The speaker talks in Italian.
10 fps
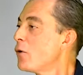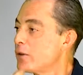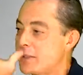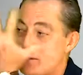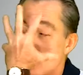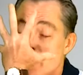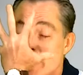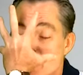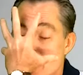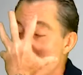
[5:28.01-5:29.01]
Se tu ti
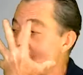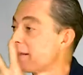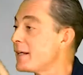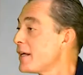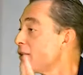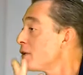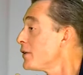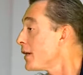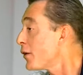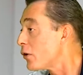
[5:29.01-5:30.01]
metti una maschera riesci a
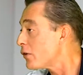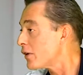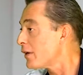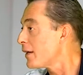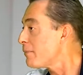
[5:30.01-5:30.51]
dire cose che